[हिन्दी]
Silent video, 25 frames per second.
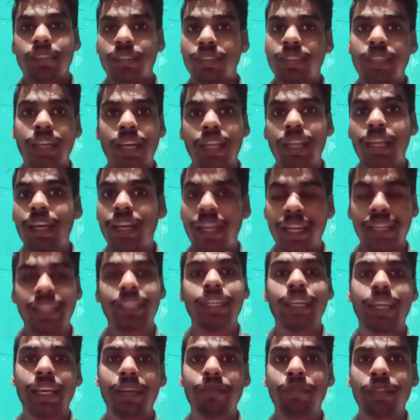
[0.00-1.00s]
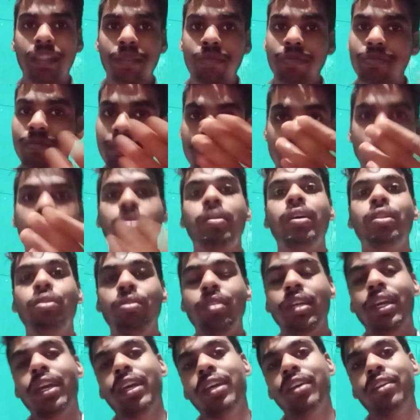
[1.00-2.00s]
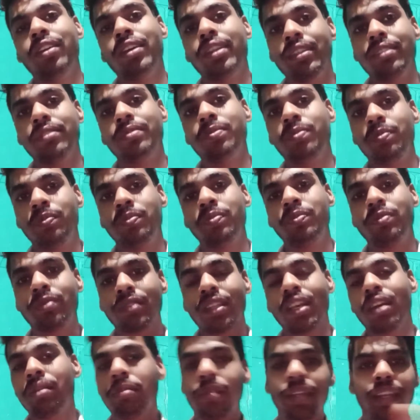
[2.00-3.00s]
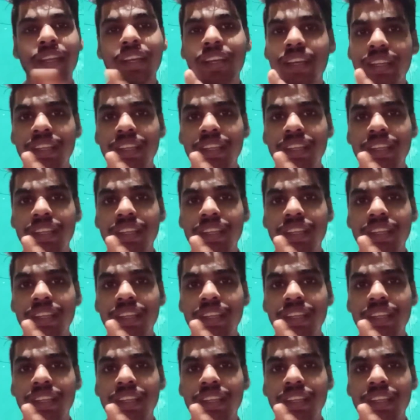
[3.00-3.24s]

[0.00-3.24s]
साला हट गया मतलब बर्बाद हो गया यूक्रेन अमेरिका